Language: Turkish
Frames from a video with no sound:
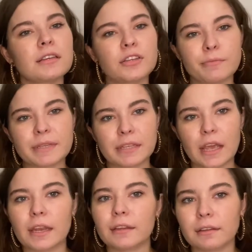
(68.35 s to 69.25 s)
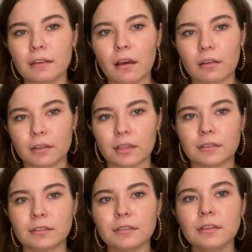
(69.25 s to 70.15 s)
yaşaması gerektiğini
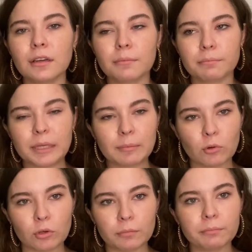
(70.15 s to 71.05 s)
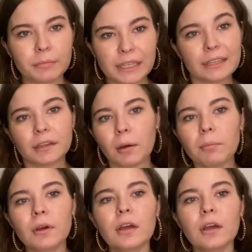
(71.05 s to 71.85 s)
anlattığı bir bölüm, bir kitap.